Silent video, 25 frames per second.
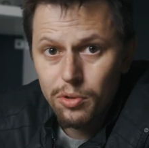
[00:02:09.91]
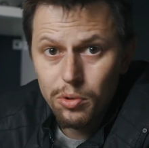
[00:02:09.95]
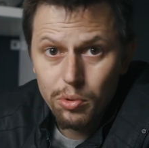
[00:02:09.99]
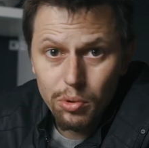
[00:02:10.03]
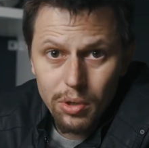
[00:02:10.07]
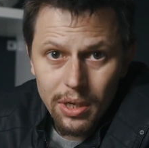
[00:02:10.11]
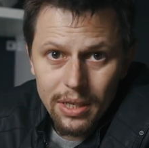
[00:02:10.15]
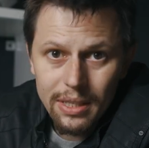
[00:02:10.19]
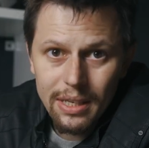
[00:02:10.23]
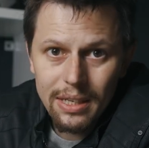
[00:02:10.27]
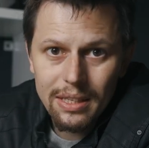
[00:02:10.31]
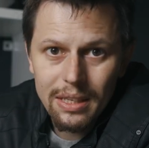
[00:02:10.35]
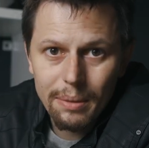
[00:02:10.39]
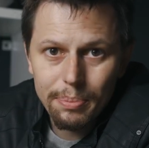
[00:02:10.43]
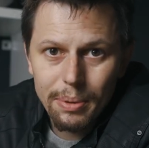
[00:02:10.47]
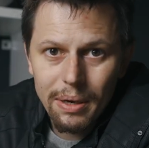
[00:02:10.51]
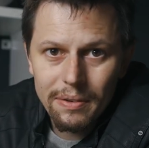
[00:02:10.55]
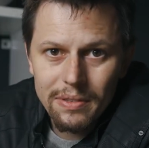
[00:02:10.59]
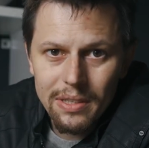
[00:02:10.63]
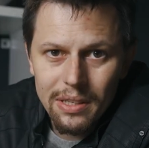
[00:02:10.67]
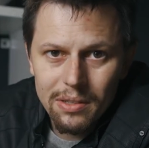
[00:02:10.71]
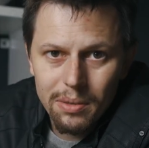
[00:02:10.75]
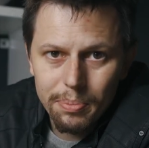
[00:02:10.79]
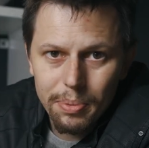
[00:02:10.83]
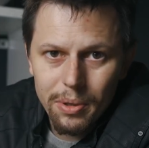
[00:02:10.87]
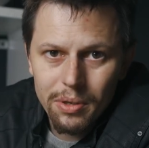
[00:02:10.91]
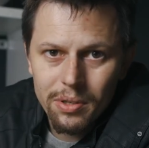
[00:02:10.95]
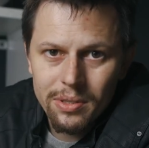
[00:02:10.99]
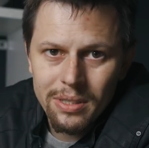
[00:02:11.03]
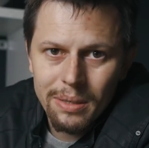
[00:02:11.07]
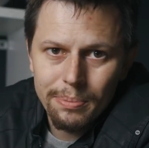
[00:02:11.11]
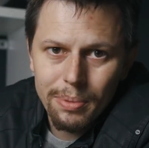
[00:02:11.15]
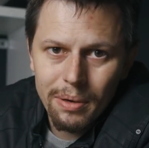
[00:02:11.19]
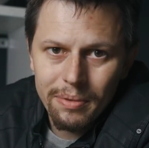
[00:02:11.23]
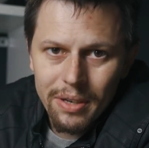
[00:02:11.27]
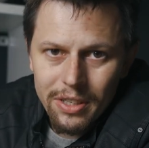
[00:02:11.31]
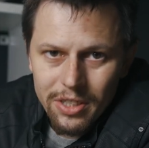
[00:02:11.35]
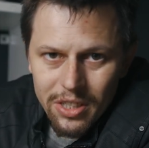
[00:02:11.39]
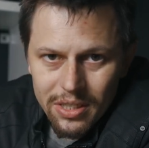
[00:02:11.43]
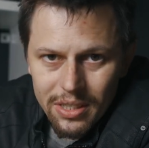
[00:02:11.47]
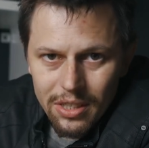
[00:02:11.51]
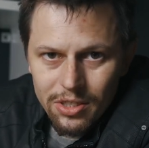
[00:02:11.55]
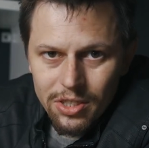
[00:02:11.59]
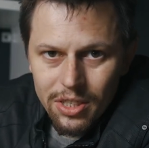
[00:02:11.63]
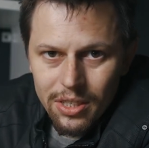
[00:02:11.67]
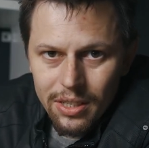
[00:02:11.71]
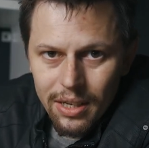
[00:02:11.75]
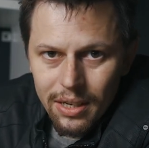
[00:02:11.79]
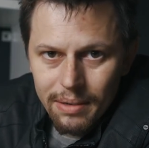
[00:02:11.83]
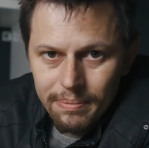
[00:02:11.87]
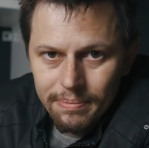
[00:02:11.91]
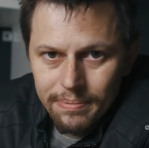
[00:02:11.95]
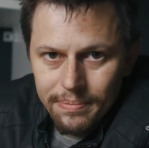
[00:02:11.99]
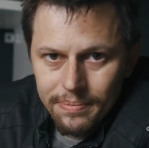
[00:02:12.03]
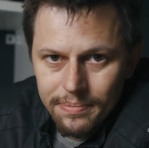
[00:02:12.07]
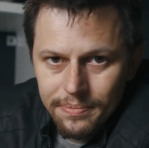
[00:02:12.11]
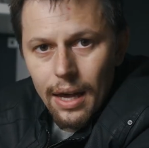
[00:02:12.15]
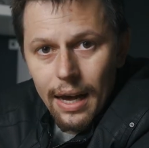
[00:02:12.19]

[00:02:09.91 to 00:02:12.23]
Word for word: której tak naprawdę dopiero zabawa się zaczyna.